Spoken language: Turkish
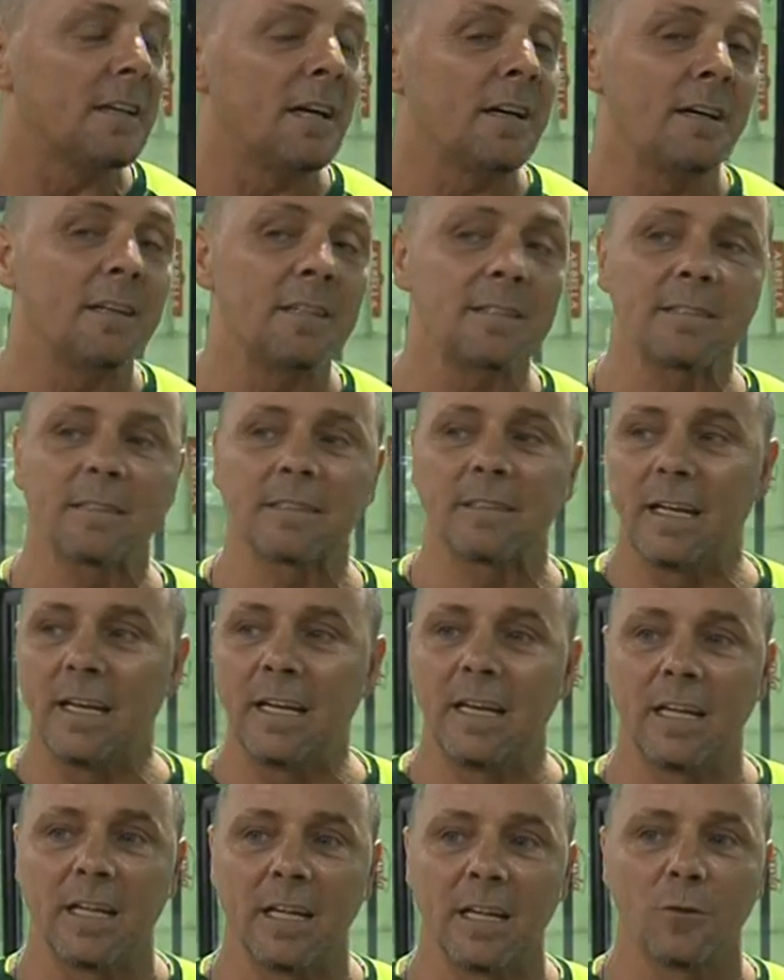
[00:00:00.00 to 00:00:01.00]
daha hazır
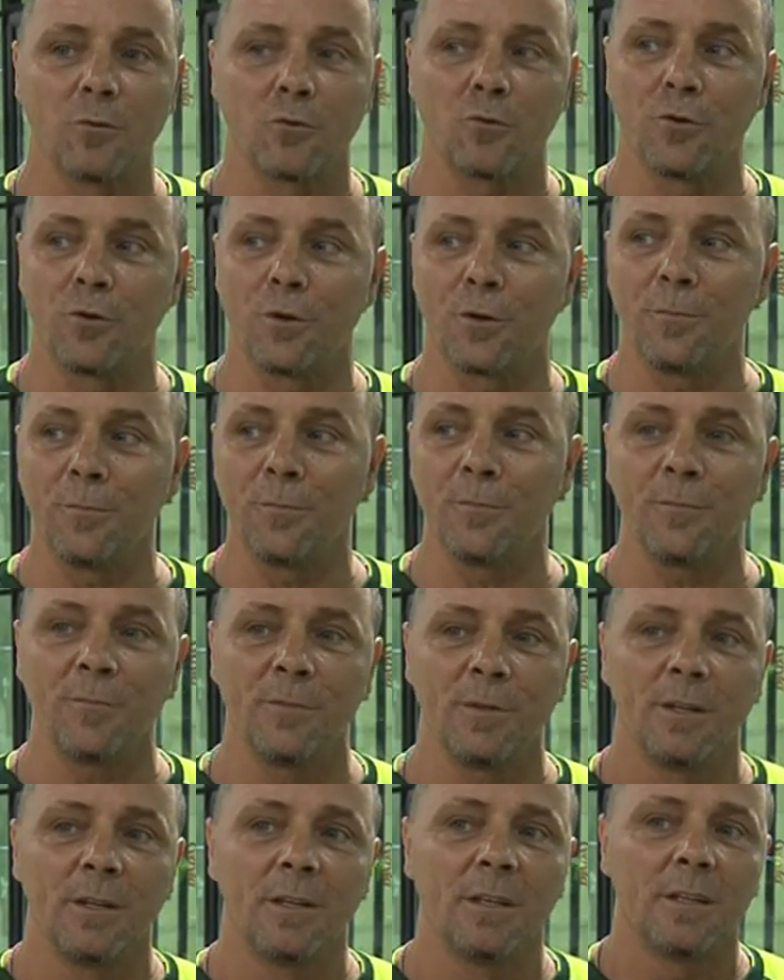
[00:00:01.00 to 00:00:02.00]
değil diye düşünüyorum.
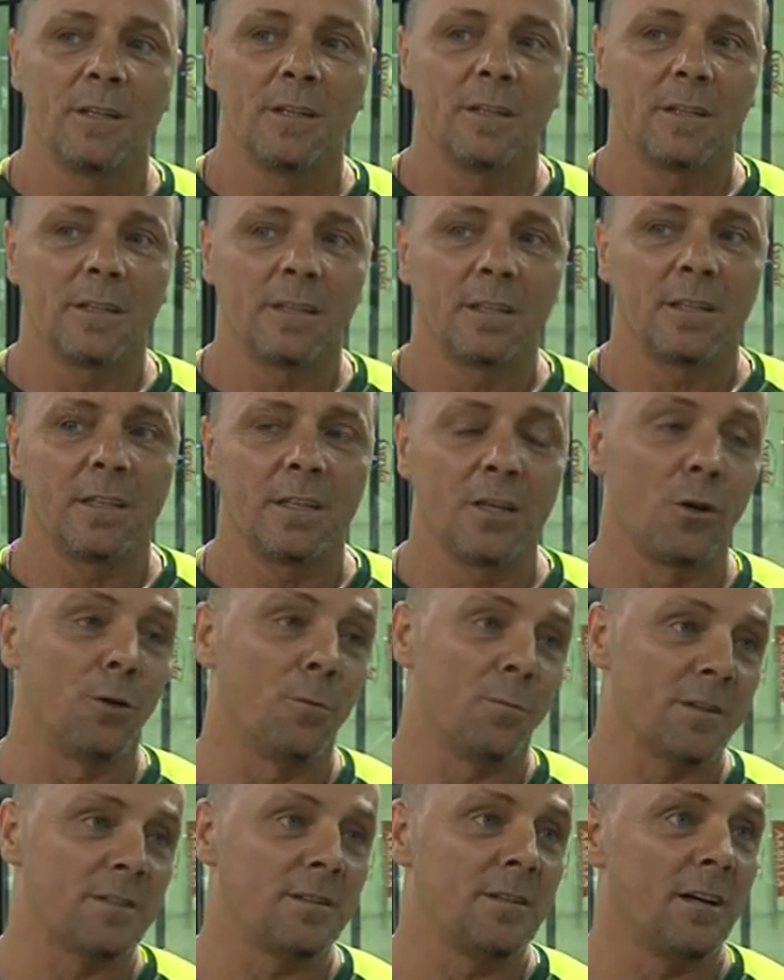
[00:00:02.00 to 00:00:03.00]
İyi
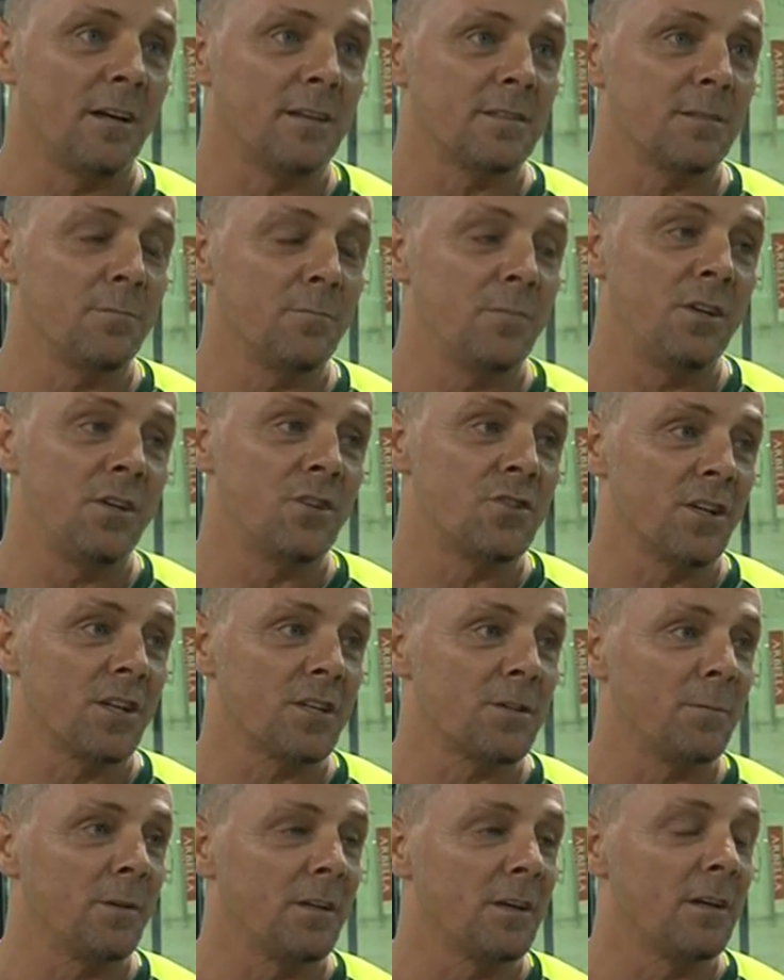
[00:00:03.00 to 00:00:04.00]
olması lazım, iyi
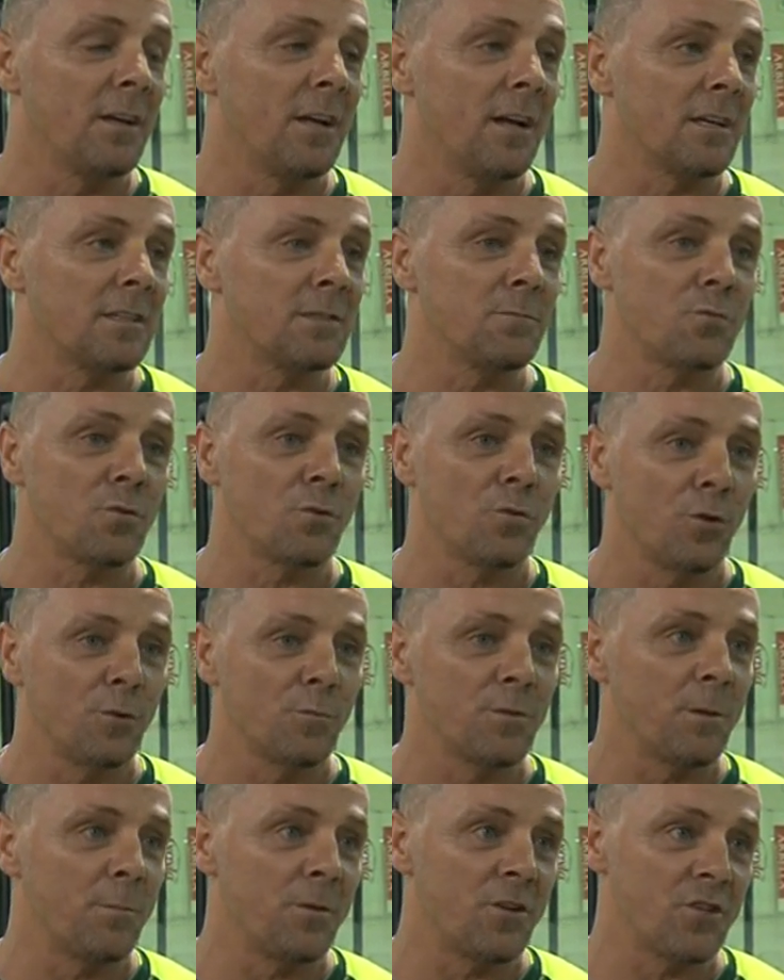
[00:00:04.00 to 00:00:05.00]
çalışmaları lazım. Çünkü
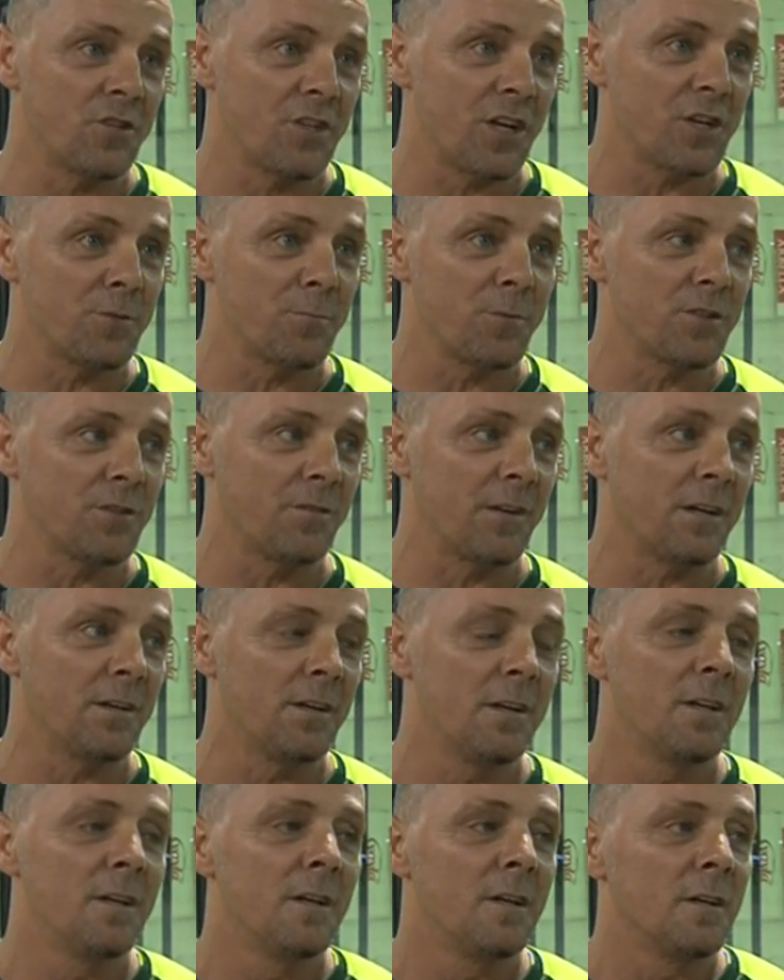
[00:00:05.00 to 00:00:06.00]
önümüzde Beşiktaş maçı var.
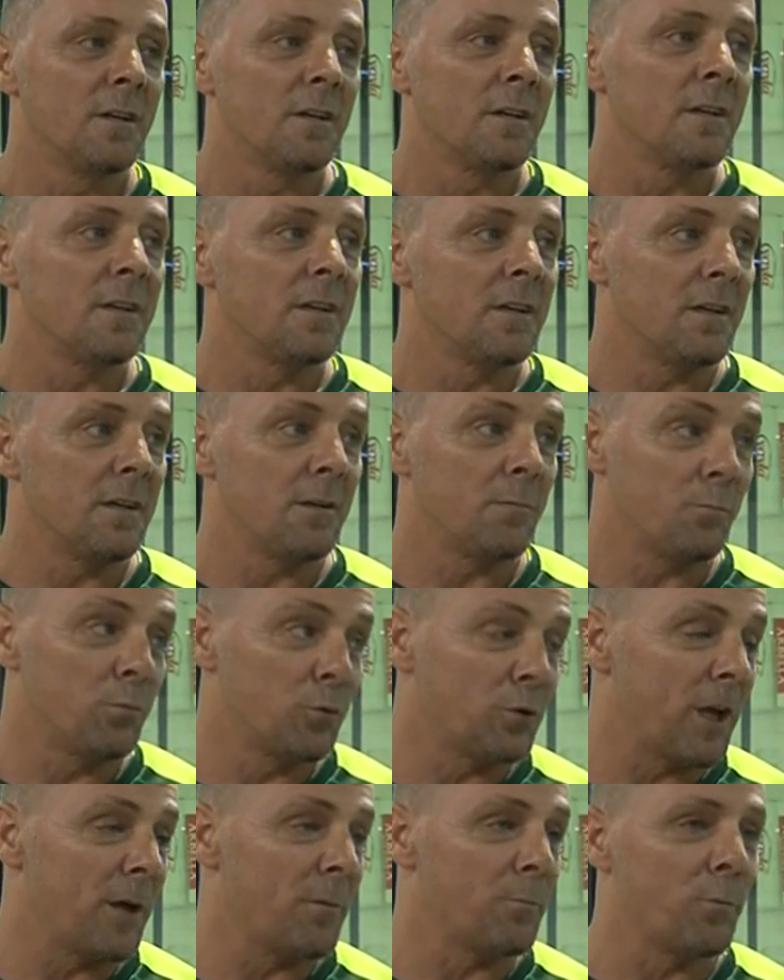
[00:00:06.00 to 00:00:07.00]
E,
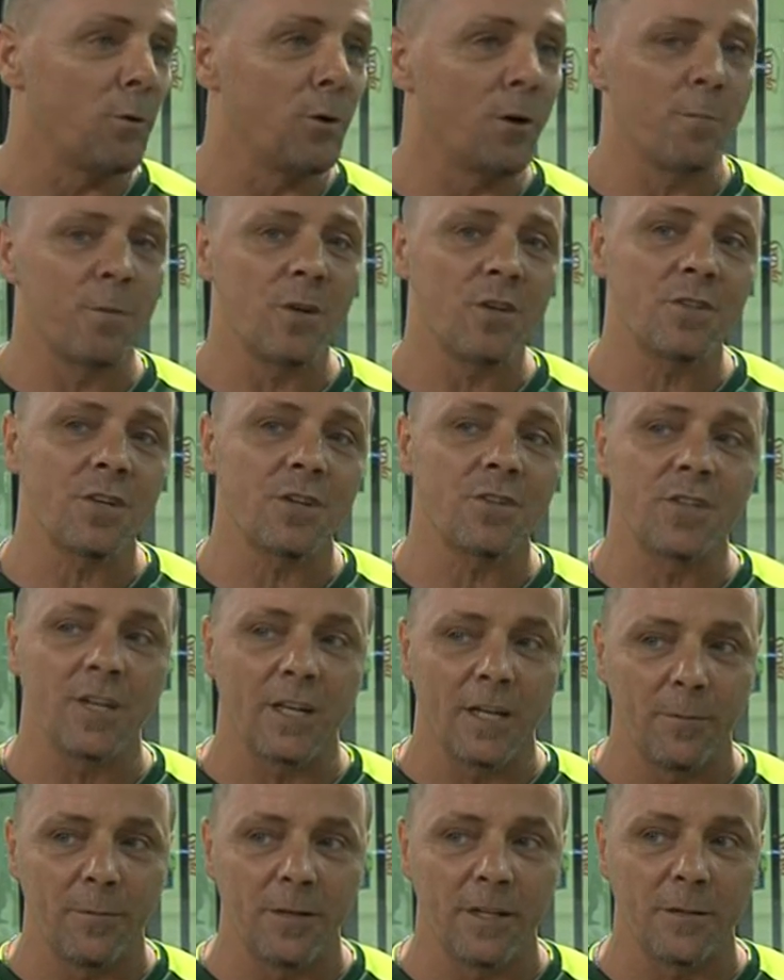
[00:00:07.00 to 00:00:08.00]
bu tempoyla Beşiktaş'ı
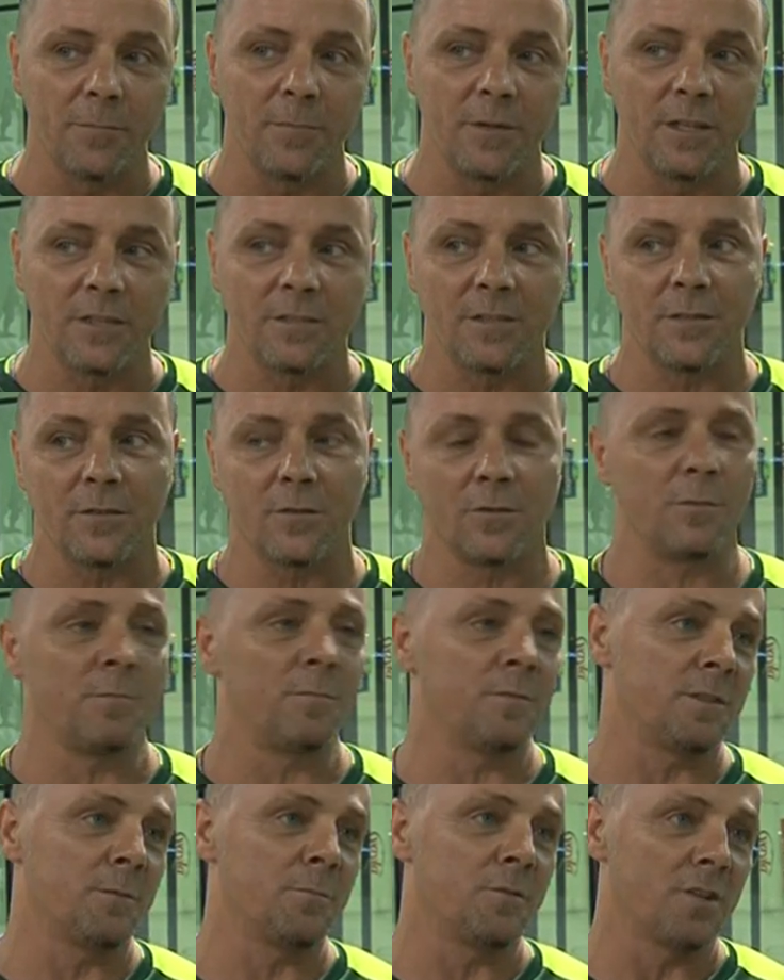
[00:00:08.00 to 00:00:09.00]
yenebilir miyiz?
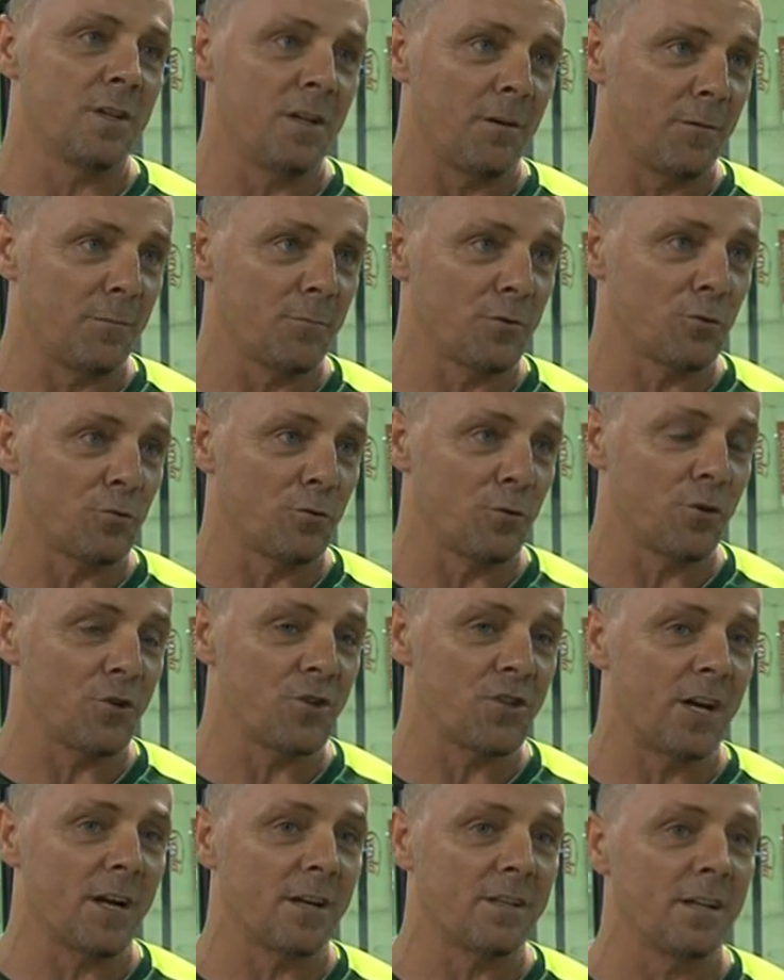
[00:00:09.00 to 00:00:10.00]
Bizim için kafamızda soru
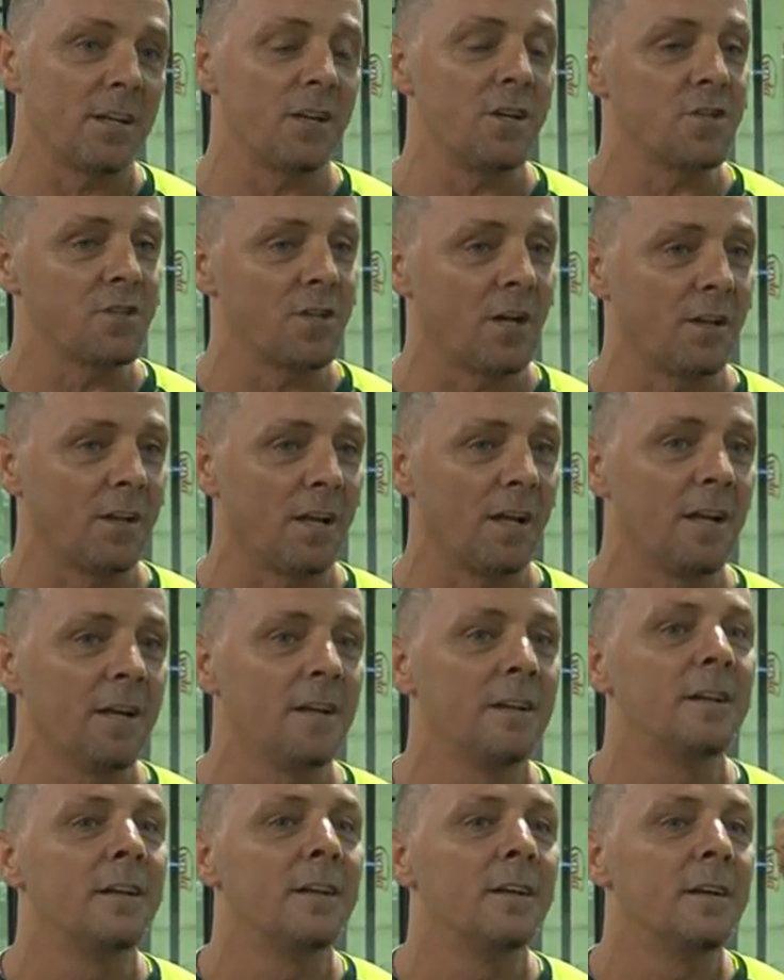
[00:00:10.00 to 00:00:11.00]
işareti. İnşallah
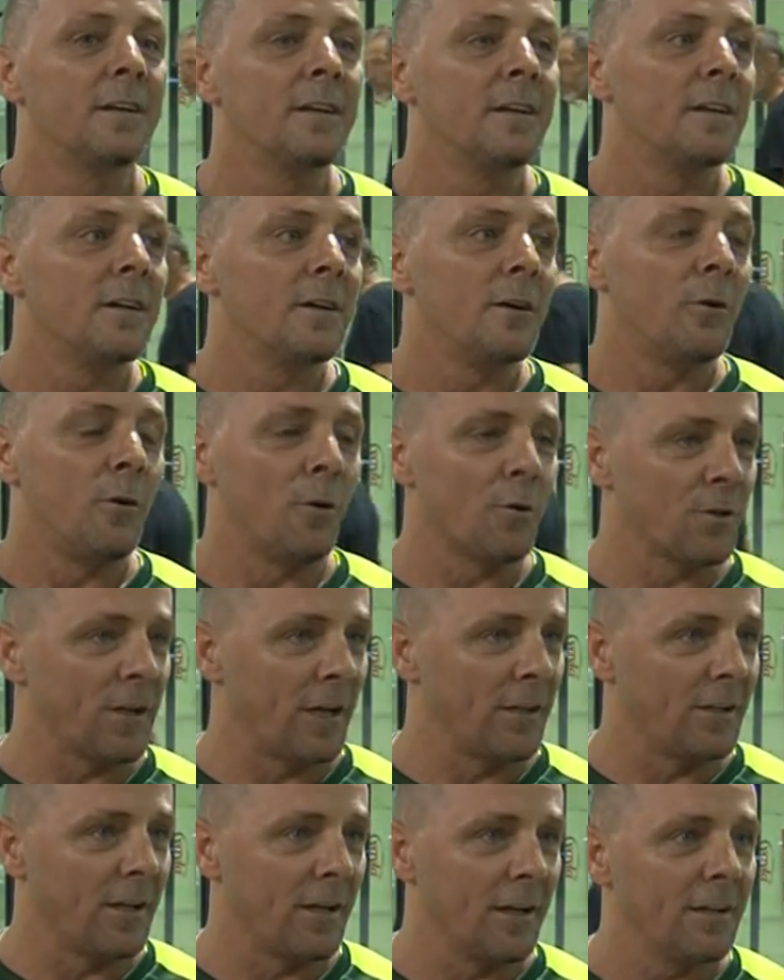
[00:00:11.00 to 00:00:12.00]

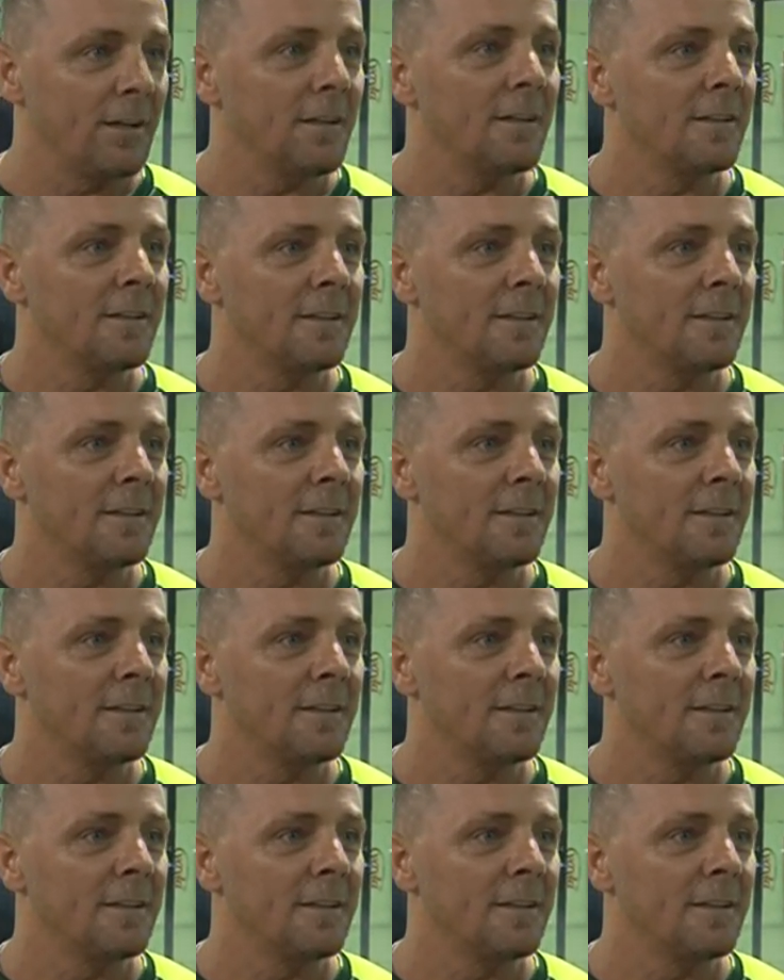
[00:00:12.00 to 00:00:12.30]
oradan da